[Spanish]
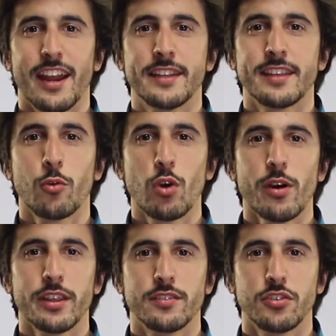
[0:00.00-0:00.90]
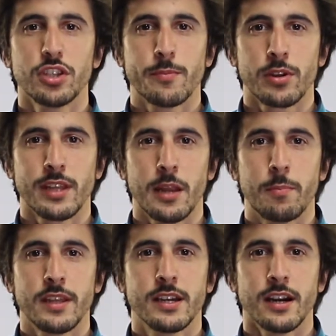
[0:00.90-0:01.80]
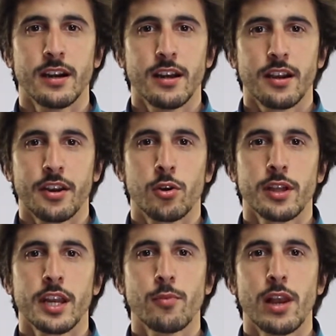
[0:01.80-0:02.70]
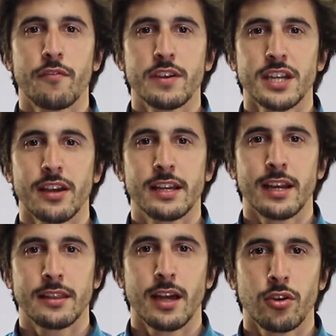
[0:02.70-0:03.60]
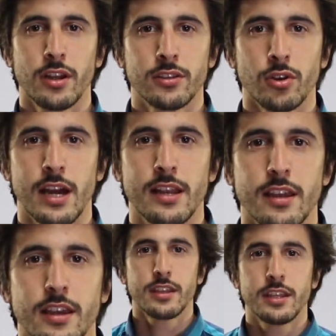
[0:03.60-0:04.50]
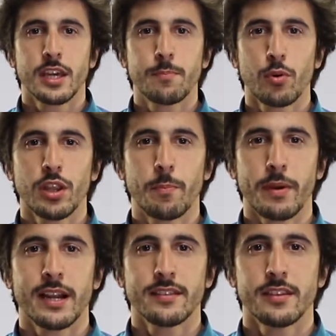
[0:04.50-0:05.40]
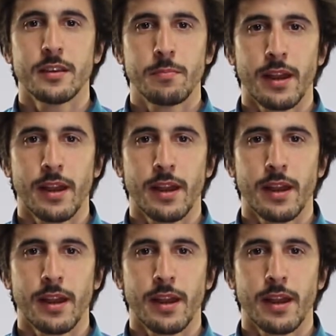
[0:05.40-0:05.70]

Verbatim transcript: En esta nueva edición de Portal Explica, recordaremos las fechas del calendario electoral y qué puede esperarse